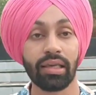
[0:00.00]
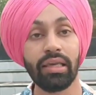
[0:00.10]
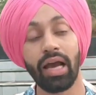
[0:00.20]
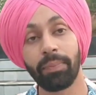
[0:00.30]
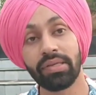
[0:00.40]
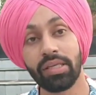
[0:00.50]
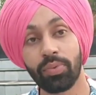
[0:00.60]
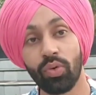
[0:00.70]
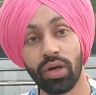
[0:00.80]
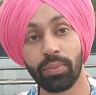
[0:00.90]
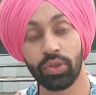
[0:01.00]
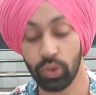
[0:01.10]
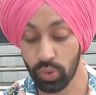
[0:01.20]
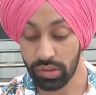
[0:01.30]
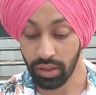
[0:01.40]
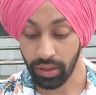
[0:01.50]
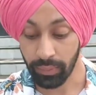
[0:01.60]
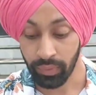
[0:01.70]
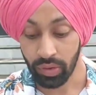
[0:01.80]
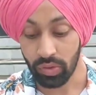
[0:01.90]
कि आप इसी प्रोग्राम को चूज़ करें
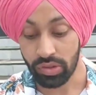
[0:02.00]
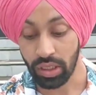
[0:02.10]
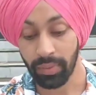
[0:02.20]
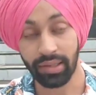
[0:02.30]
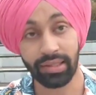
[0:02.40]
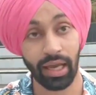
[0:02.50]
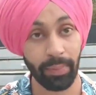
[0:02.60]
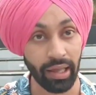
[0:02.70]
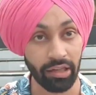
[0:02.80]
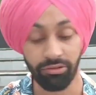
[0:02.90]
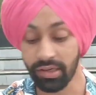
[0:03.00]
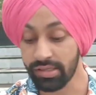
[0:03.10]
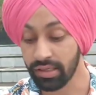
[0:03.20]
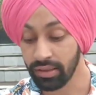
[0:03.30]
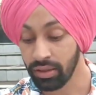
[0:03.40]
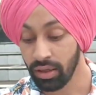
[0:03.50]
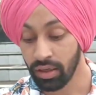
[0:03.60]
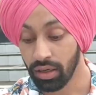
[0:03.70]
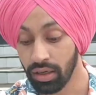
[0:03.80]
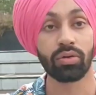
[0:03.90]
उसके बाद क्या बेनिफिट्स हैं
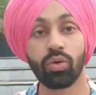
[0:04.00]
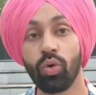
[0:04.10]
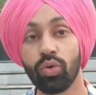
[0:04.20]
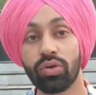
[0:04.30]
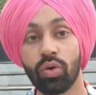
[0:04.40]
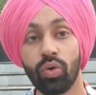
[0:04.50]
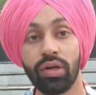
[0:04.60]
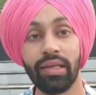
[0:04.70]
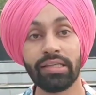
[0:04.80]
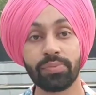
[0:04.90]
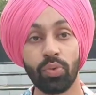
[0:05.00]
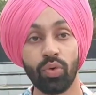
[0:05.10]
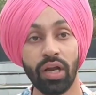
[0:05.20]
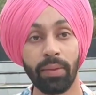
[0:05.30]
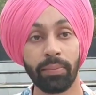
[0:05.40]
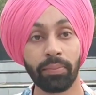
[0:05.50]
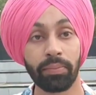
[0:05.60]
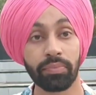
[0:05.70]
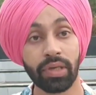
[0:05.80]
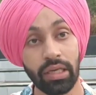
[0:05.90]
uh, कौन कौन इस प्रोग्राम
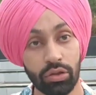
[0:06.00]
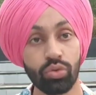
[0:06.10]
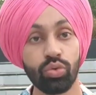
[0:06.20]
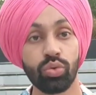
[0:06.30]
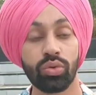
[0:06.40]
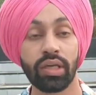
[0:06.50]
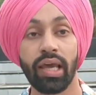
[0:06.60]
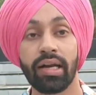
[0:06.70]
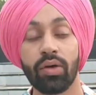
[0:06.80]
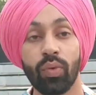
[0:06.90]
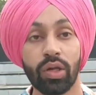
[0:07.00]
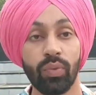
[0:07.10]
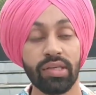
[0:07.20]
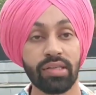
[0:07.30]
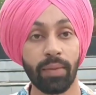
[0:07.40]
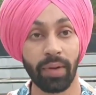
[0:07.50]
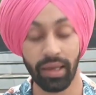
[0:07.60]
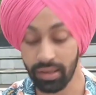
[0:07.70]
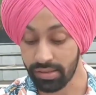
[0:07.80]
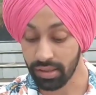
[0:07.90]
के थ्रू कैनेडा वर्क वीज़ा
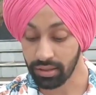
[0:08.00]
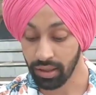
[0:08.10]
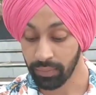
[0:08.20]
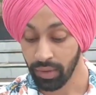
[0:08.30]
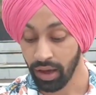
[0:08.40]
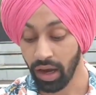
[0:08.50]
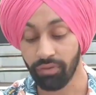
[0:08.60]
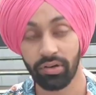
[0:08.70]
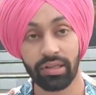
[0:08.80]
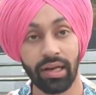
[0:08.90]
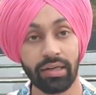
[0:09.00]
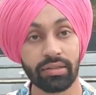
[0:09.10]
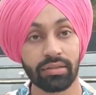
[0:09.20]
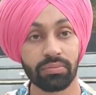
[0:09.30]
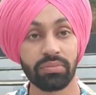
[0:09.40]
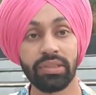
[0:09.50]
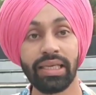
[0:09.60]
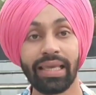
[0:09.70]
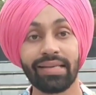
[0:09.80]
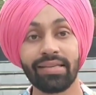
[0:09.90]
अप्लाई कर सकता है आफ्टर दैट
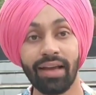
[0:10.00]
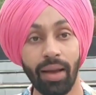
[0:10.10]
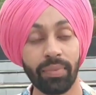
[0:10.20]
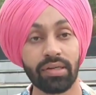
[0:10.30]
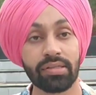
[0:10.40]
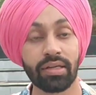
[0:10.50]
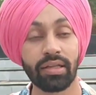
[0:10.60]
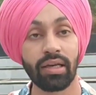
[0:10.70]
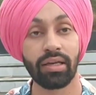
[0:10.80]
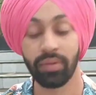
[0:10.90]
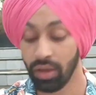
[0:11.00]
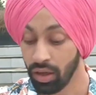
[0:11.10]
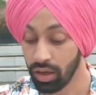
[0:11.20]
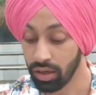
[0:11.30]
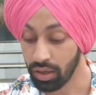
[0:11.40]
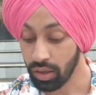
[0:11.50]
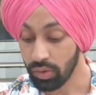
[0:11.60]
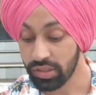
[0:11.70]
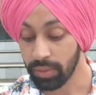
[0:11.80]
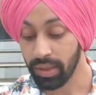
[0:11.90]
ये कैसे काम कर सकता है
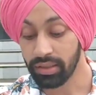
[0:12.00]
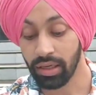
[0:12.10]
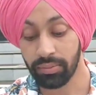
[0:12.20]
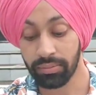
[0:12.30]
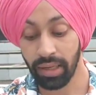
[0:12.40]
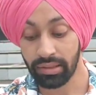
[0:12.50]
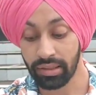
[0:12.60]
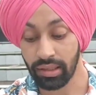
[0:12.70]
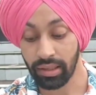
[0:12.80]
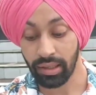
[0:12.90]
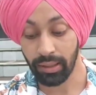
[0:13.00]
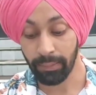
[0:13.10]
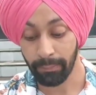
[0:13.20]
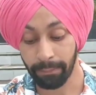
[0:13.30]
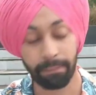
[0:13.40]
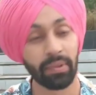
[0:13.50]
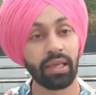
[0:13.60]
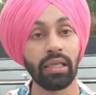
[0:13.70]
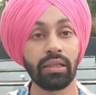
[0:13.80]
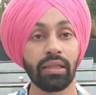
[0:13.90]
उसके बाद हम बात करेंगे
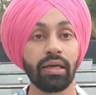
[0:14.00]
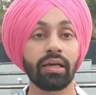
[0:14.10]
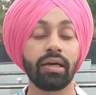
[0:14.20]
कितना